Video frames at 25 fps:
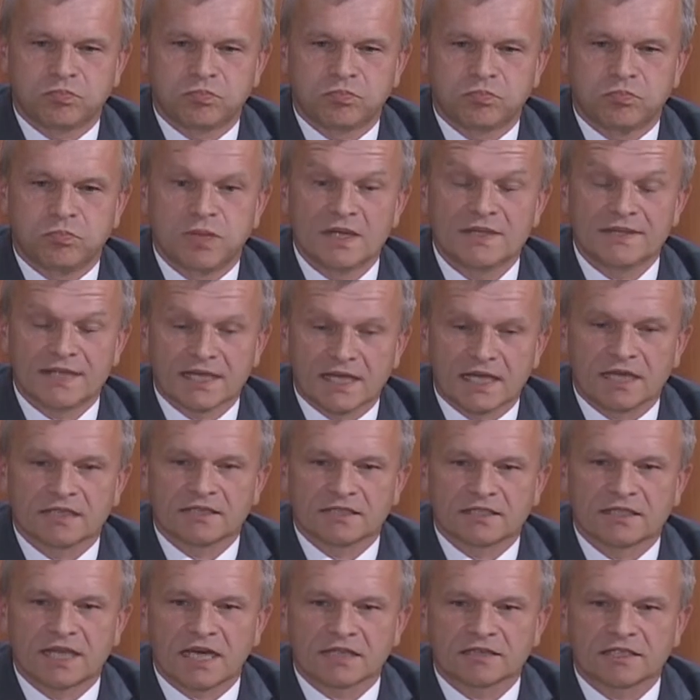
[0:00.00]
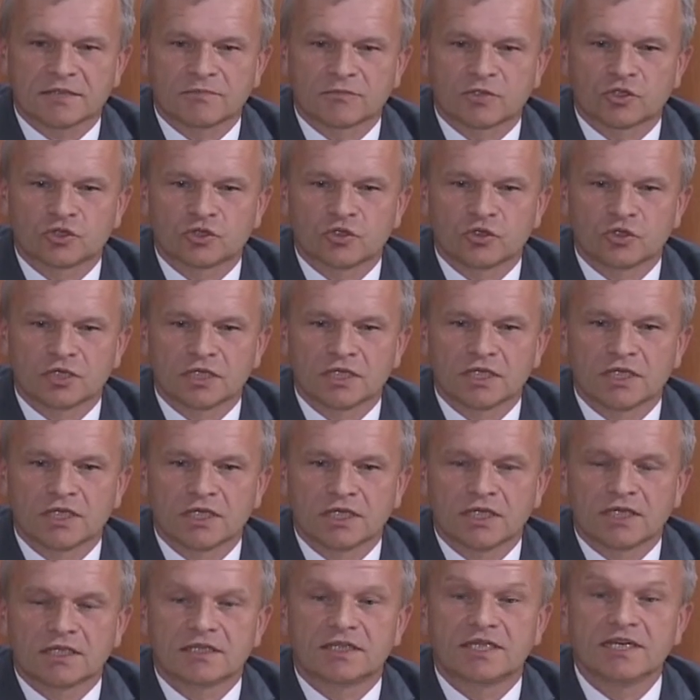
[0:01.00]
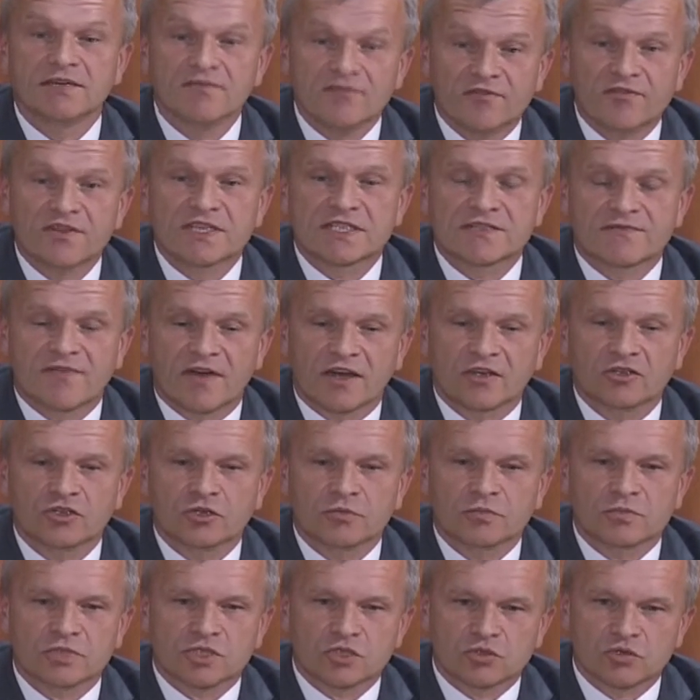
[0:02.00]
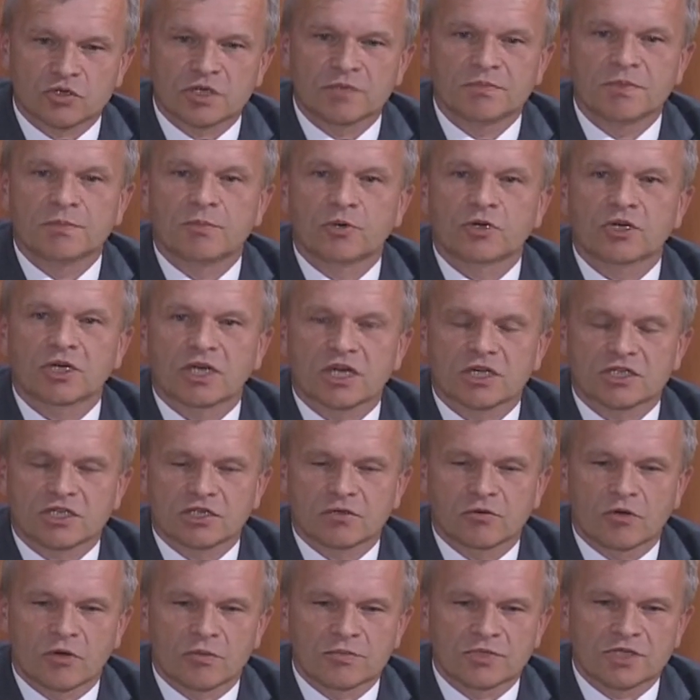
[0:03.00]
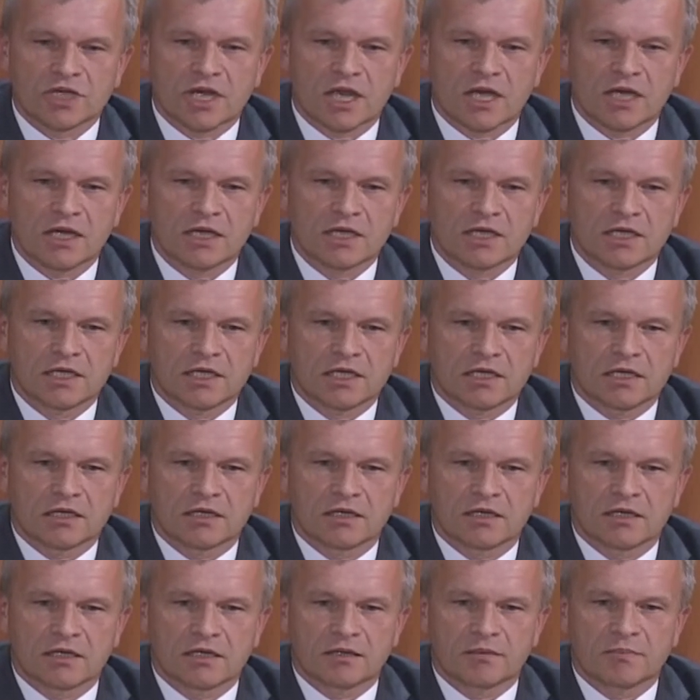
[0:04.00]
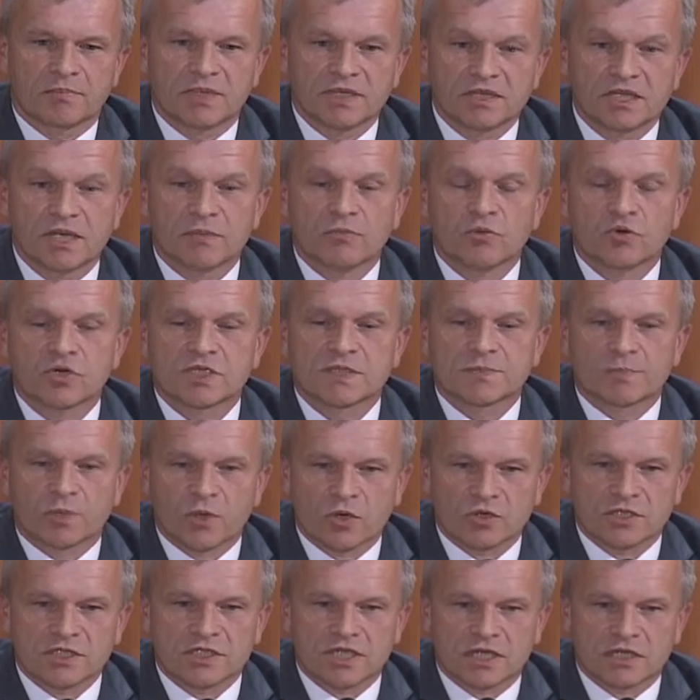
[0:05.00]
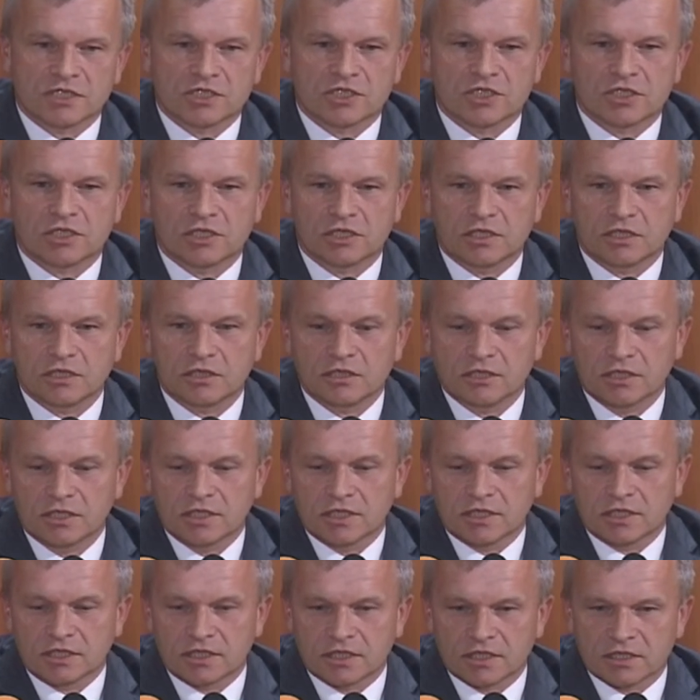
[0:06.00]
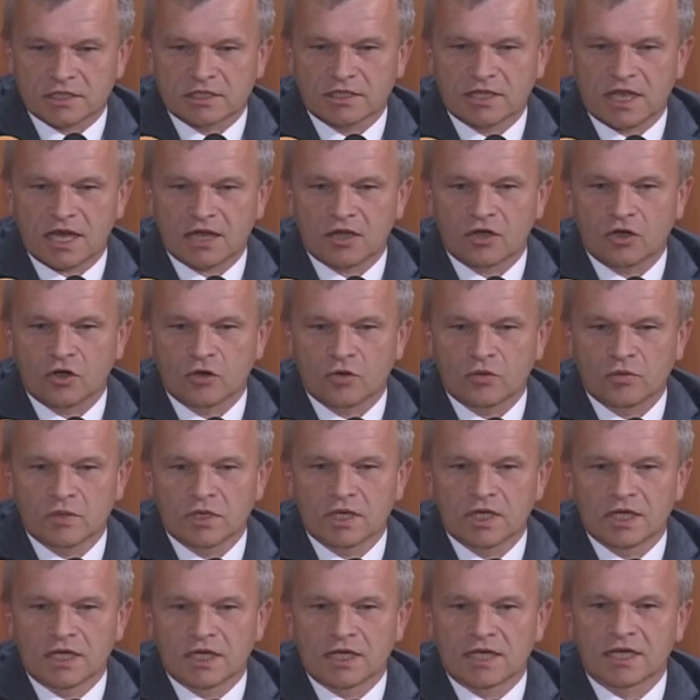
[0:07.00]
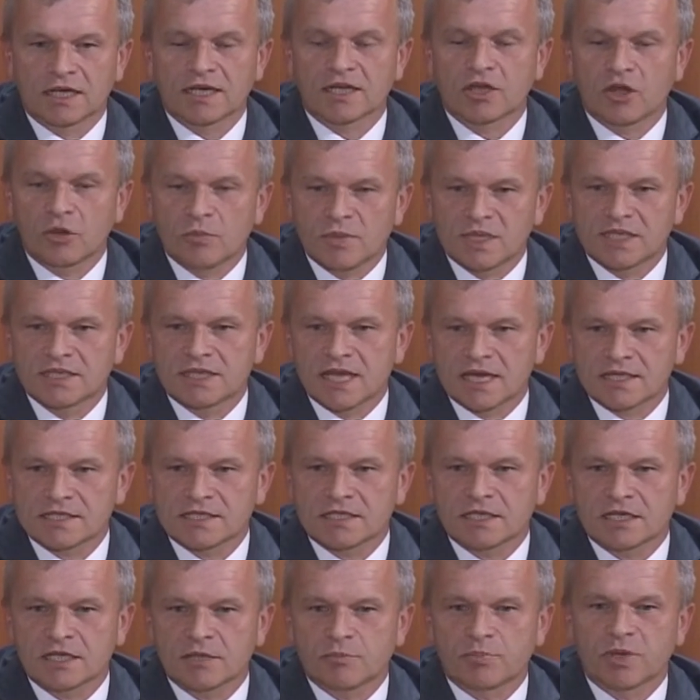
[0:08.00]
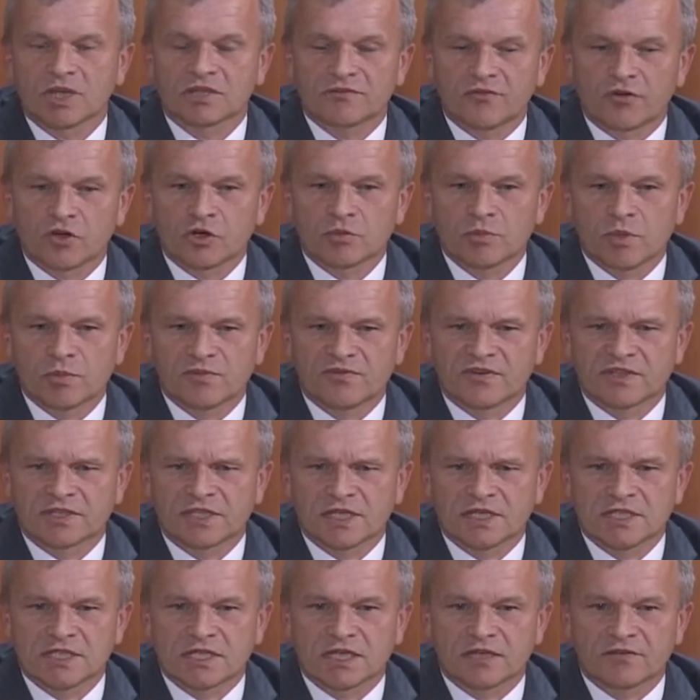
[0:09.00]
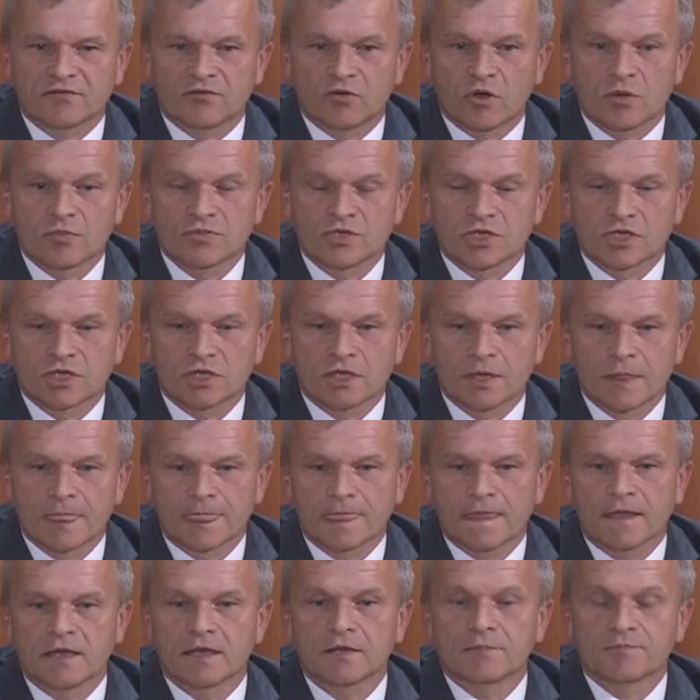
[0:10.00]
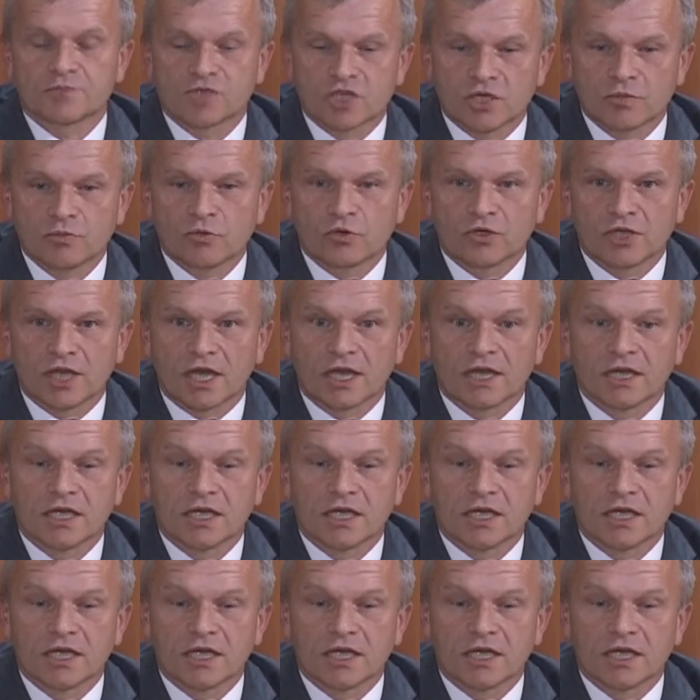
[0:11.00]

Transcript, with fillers: będę kandydatem, który tym wyzwaniom, z którymi boryka się Łomża, e, będę mógł sprostać i taką rekomendację Platformy Obywatelskiej w Łomży przyjmuję.